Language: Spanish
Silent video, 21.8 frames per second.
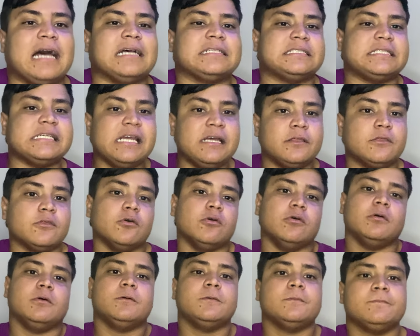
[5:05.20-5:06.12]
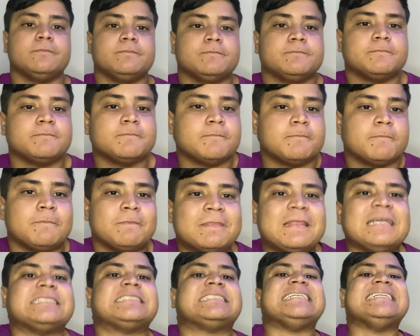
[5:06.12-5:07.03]
haciendo
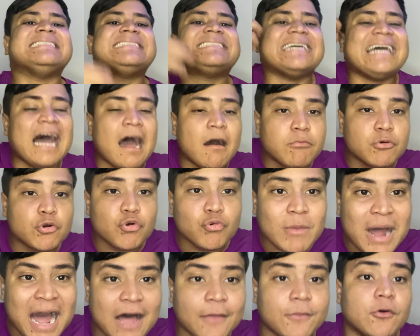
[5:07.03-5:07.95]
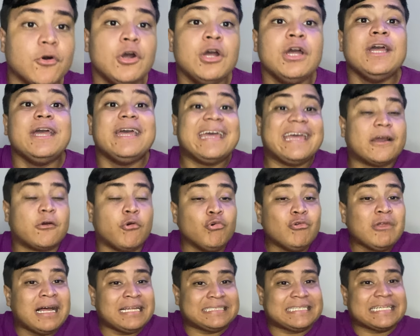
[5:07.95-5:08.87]
te sientes abrumado, es
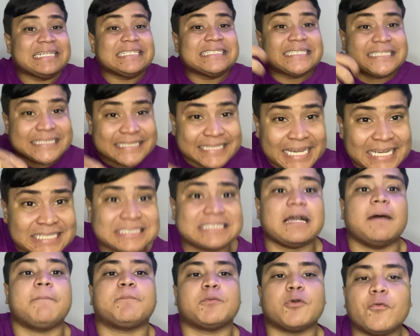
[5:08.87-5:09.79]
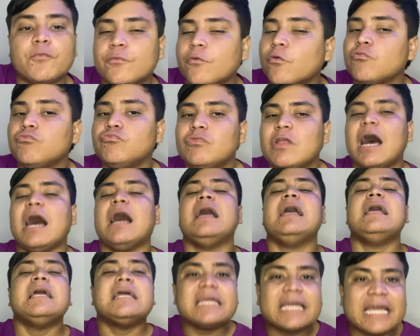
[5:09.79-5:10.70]
una tristeza profunda
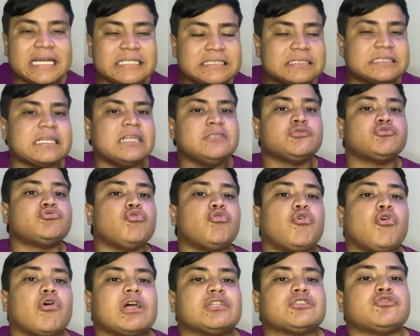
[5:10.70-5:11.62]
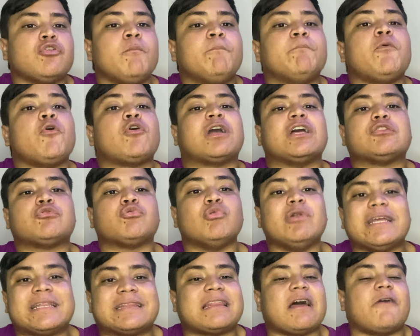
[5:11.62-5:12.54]
que entra en tu corazón porque tú
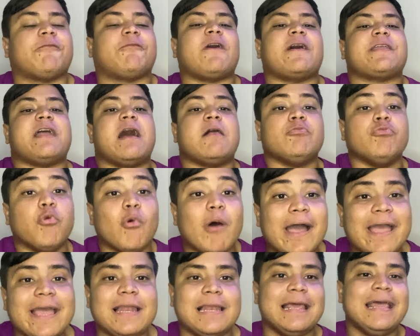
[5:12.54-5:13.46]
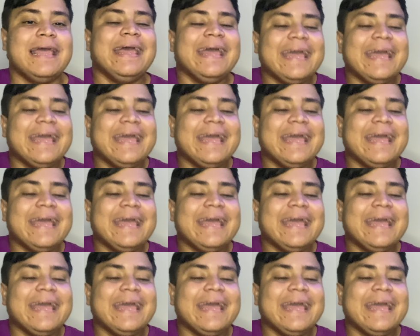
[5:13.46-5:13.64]
le estás fallando a Él.